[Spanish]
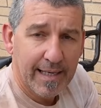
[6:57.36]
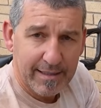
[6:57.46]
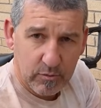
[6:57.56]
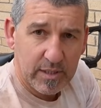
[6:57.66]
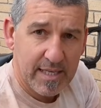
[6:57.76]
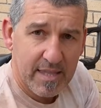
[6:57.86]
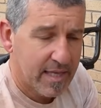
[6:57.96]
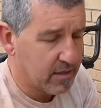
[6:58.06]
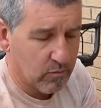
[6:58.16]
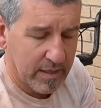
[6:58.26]
en, la, nuestra
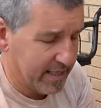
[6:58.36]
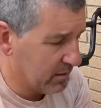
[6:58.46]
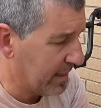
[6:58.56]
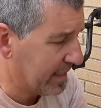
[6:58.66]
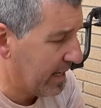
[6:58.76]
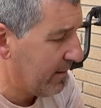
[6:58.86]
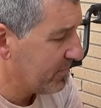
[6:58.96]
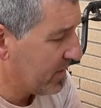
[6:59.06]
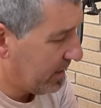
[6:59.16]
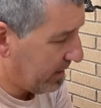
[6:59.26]
tienda, de cualquier marca,
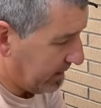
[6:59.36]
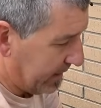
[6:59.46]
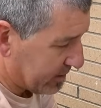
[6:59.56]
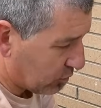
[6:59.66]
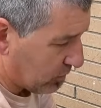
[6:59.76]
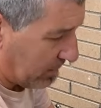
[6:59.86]
eso es